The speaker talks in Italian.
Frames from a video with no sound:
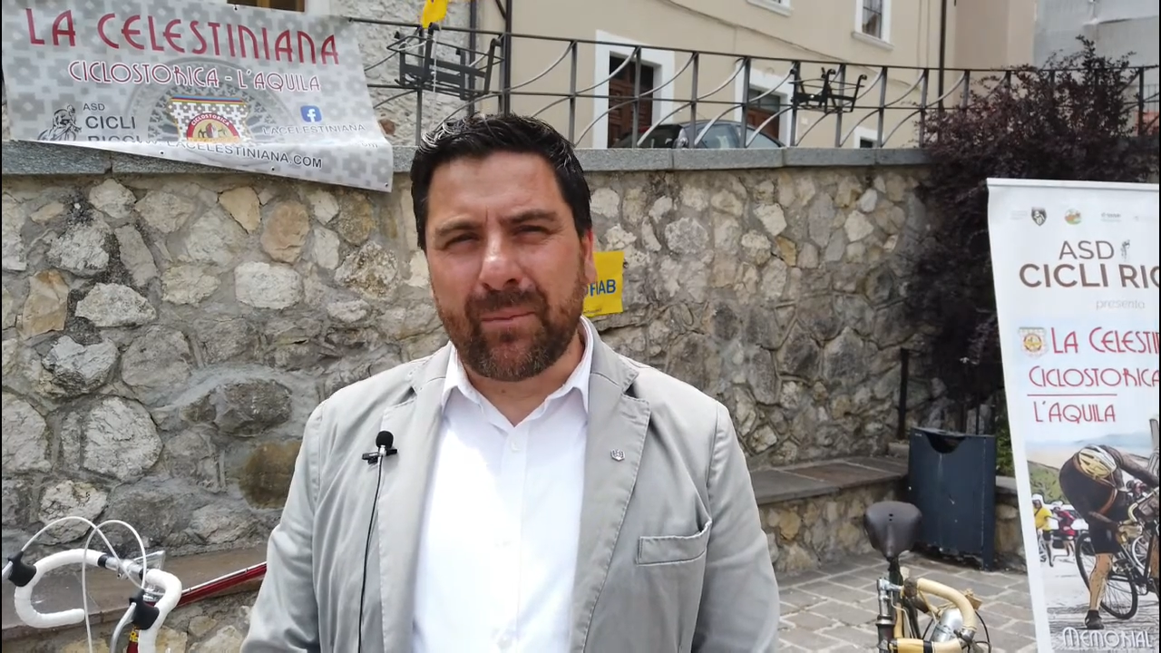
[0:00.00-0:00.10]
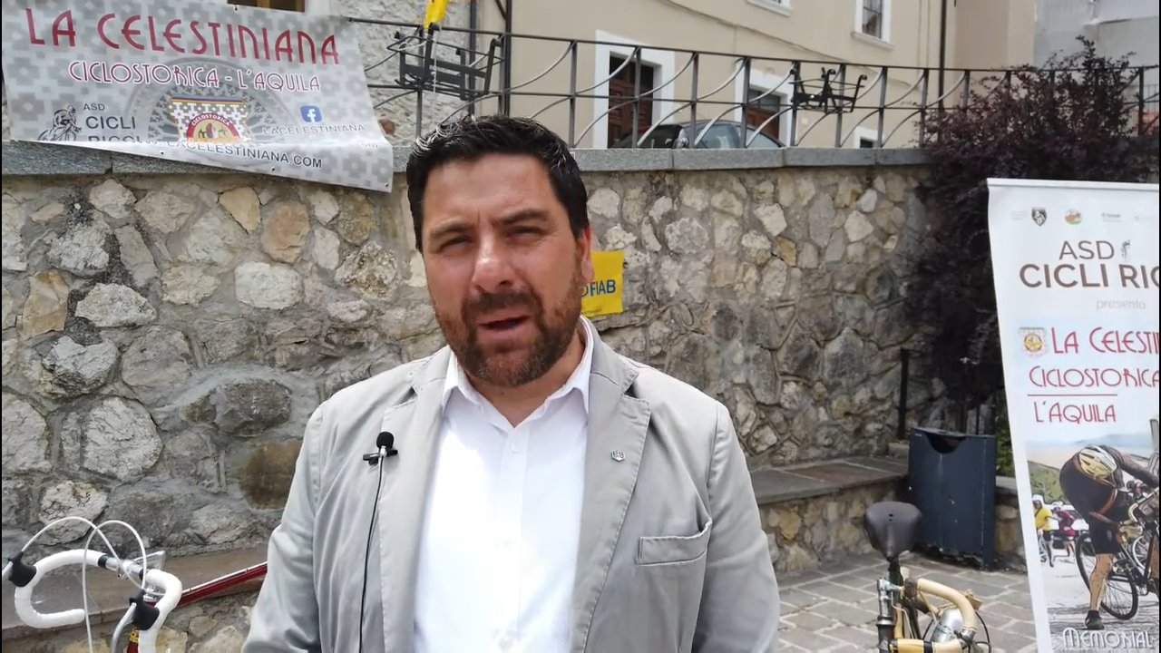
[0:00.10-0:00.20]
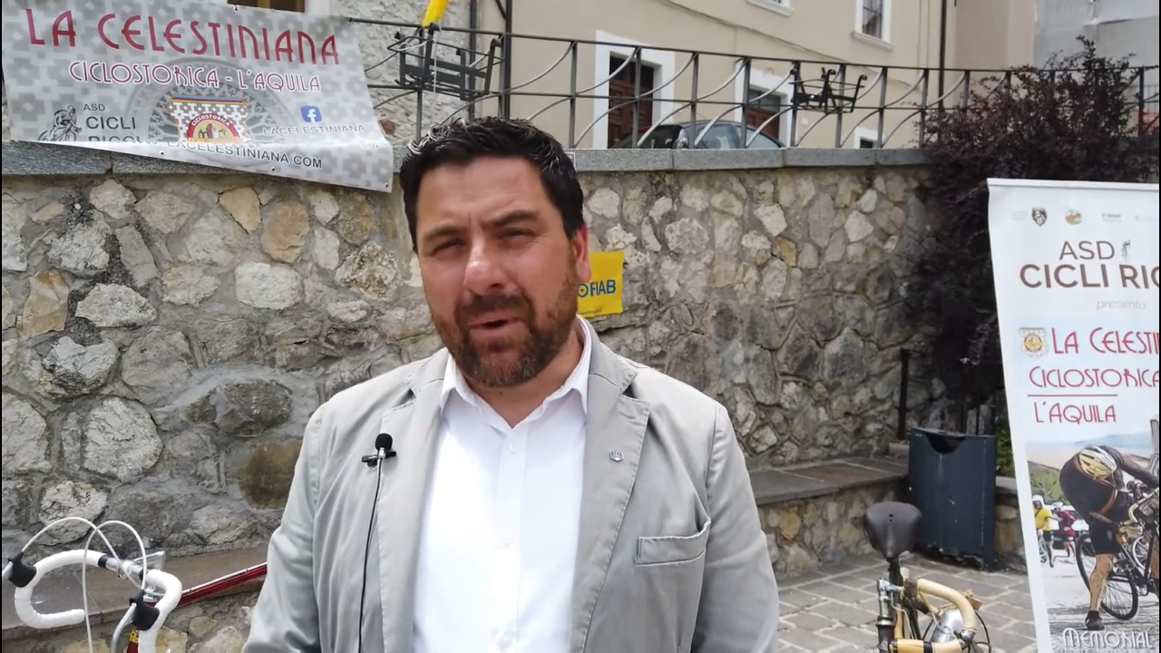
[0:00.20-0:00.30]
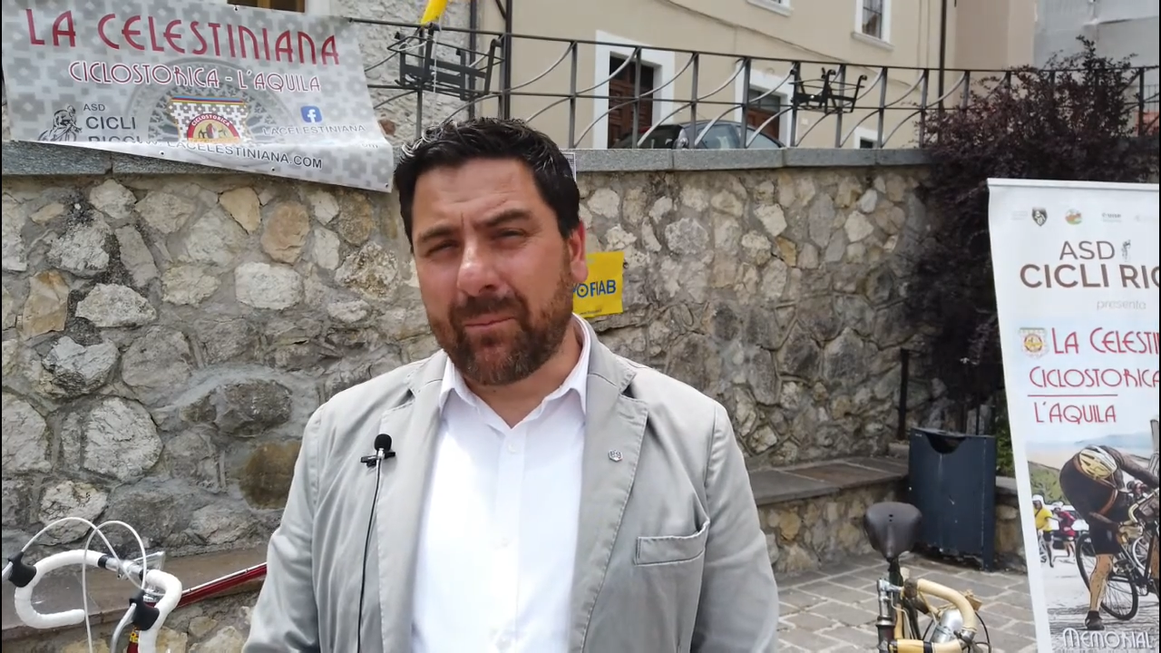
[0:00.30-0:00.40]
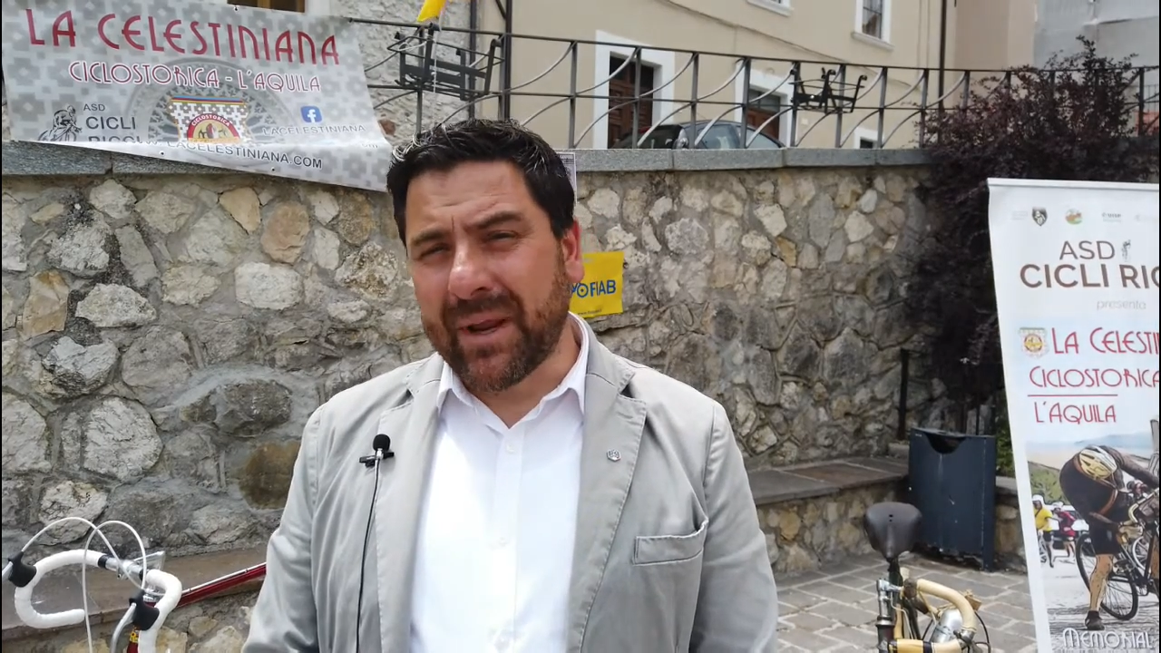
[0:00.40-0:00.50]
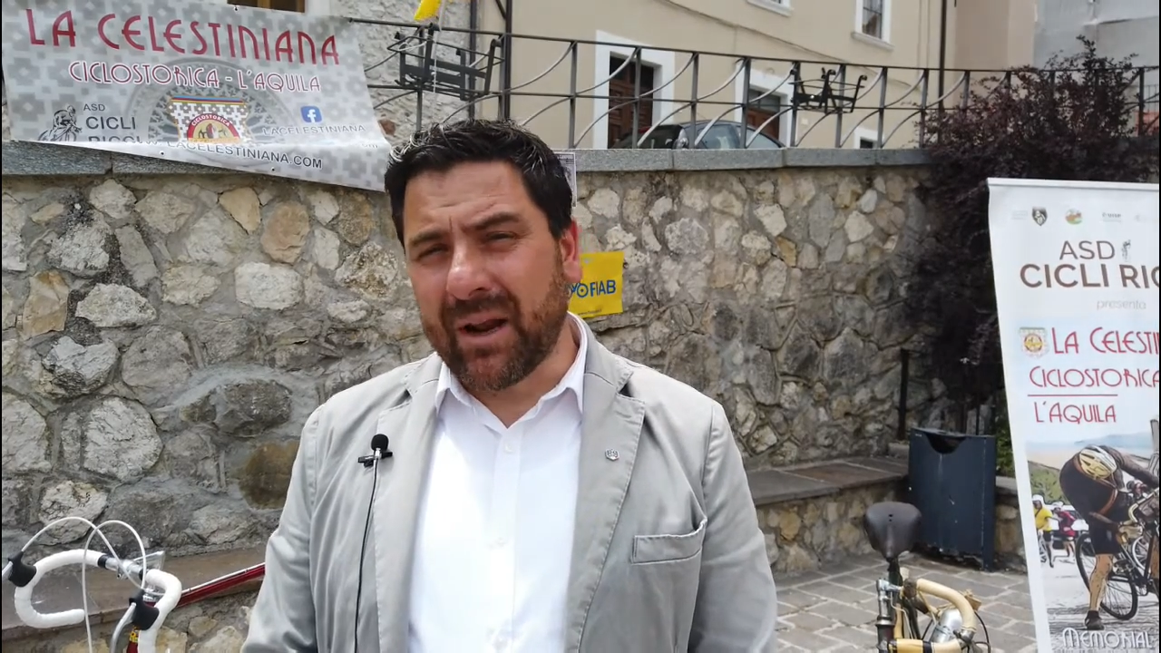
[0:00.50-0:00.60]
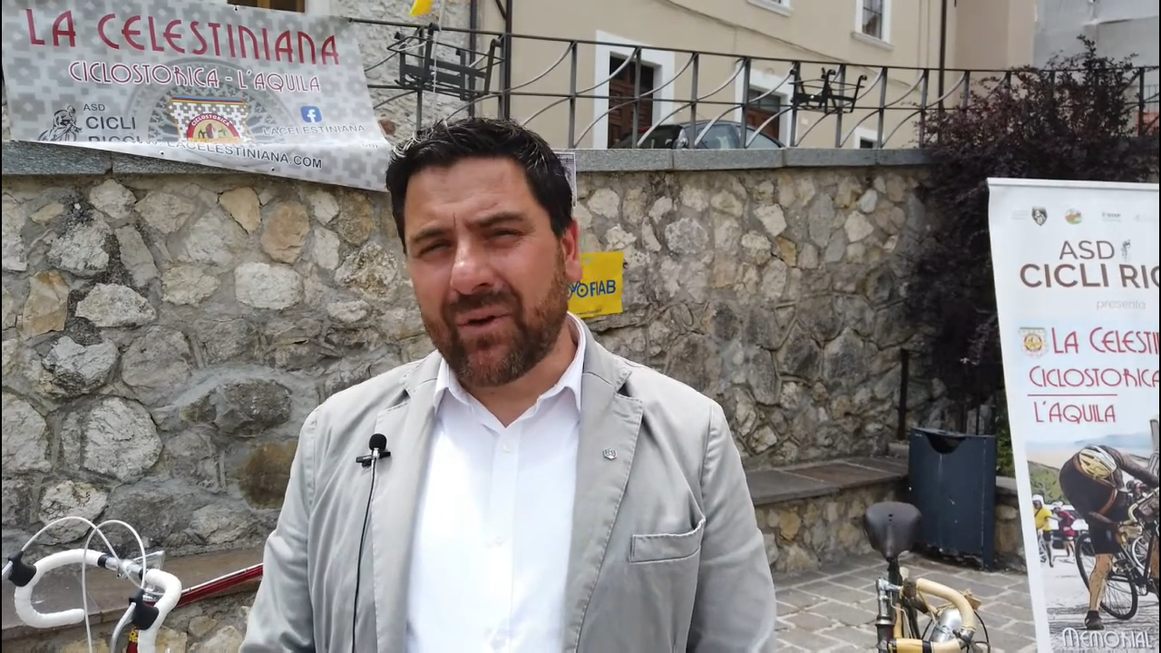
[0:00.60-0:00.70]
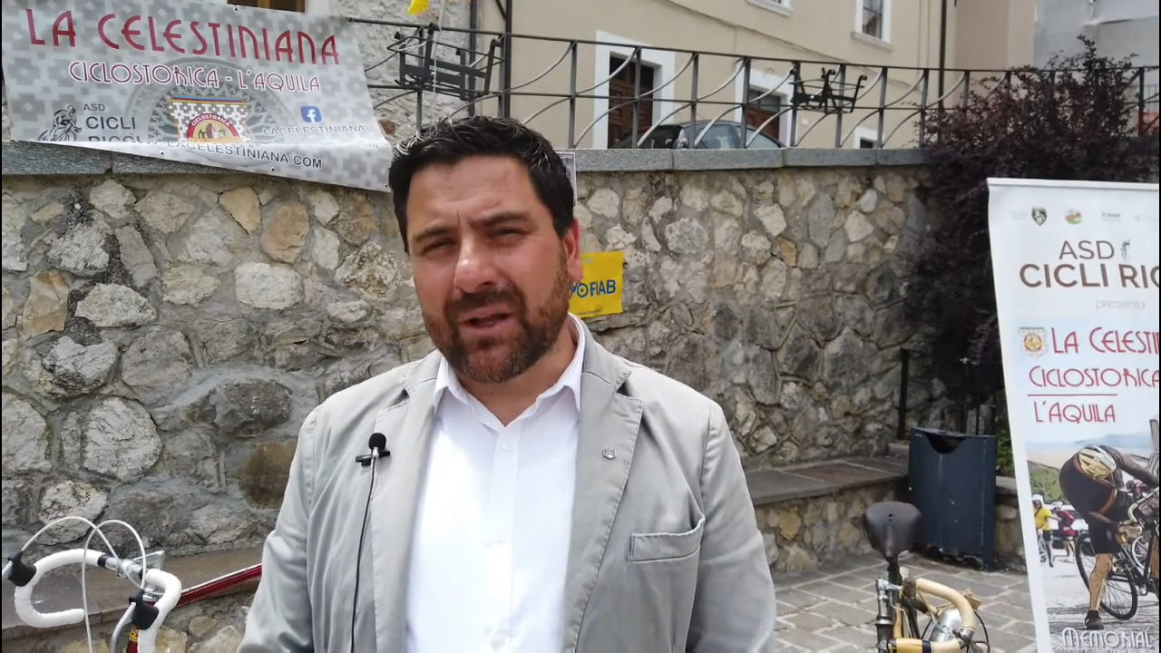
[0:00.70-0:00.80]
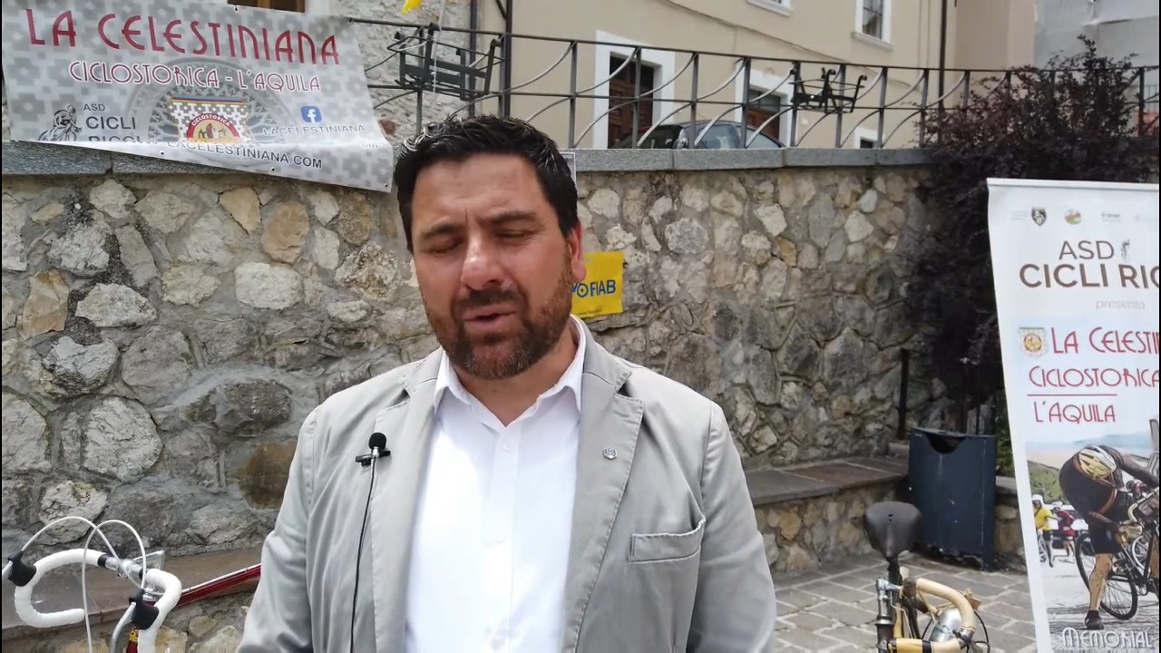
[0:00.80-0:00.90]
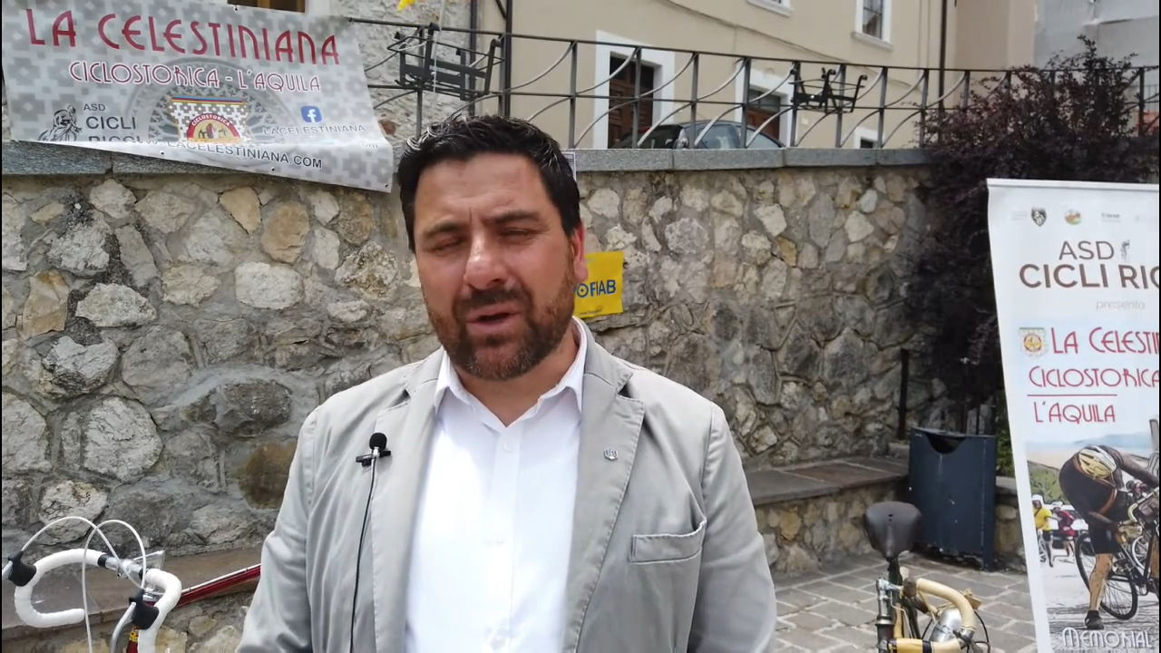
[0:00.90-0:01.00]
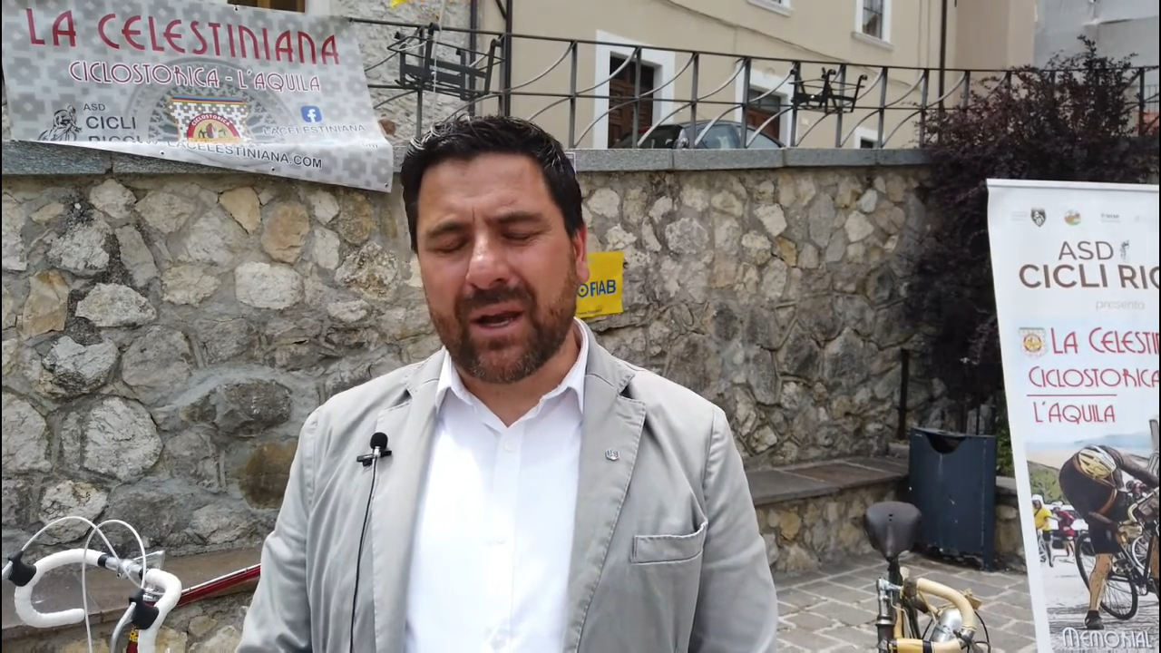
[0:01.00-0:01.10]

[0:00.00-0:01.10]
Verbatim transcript: abbiamo appena fatto il